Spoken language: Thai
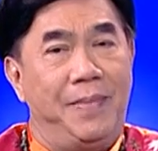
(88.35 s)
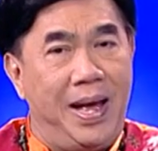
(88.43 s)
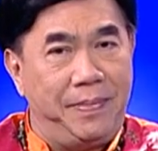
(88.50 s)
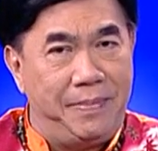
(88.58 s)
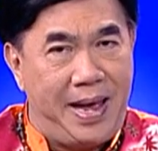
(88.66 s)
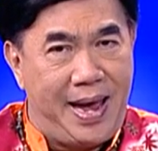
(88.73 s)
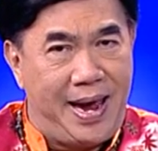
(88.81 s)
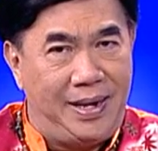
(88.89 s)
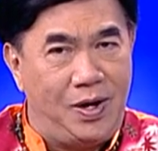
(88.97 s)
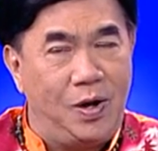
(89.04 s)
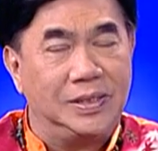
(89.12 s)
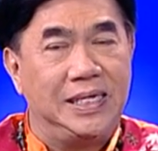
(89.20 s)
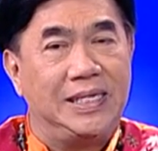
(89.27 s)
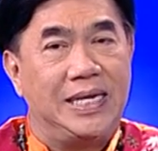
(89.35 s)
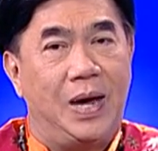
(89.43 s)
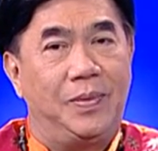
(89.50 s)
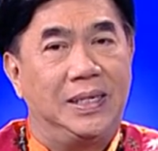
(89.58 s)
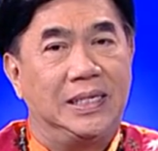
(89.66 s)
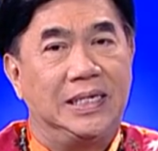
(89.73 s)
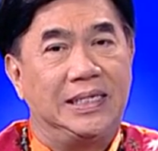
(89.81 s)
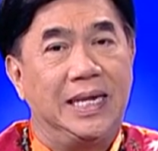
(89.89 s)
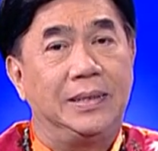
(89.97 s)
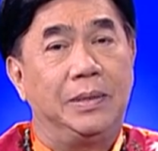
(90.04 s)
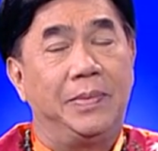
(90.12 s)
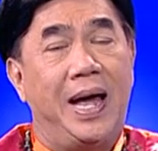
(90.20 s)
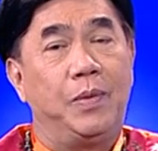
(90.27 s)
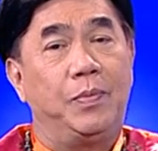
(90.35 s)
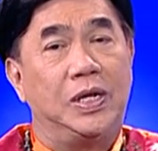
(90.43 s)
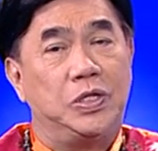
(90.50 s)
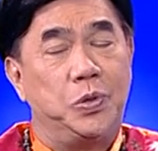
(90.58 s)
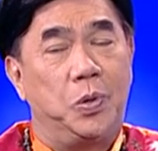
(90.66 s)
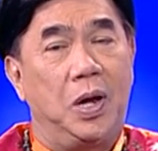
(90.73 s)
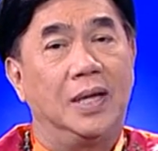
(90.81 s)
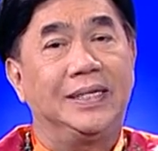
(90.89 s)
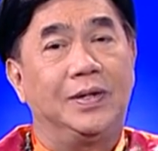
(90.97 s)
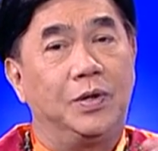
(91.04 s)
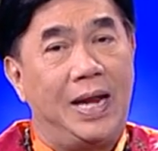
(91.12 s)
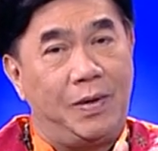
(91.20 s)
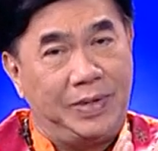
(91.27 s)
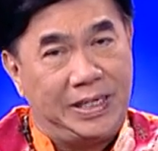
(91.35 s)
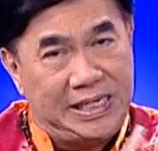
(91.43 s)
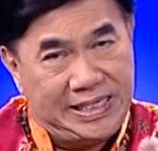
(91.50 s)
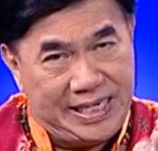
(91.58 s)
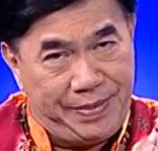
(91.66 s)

มากมาย นอกเสียจากว่าถ้าเกิดท่านทำงานวันศุกร์ก็จะต้องลาวันที่